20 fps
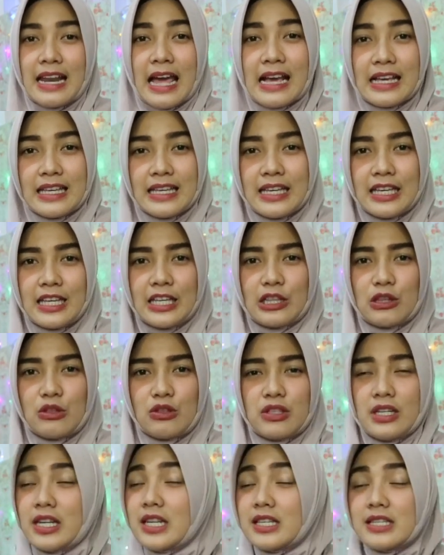nagih
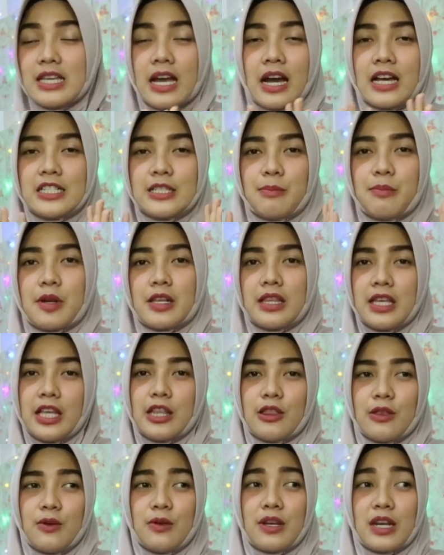gitu jadi jangan
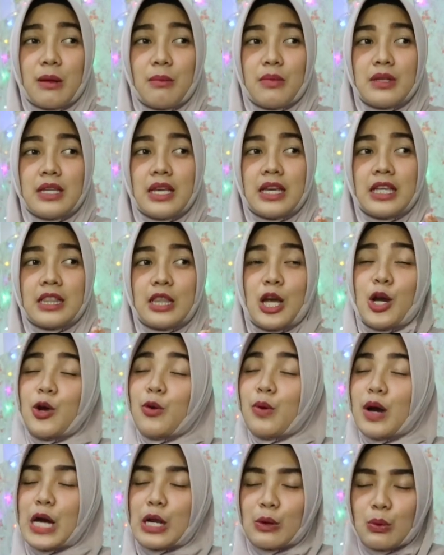seperti itu namanya kita
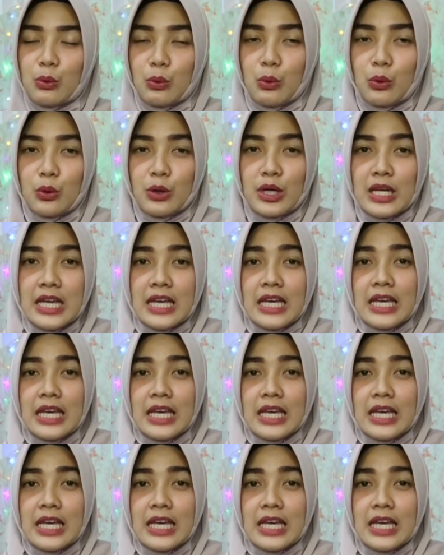ngelarung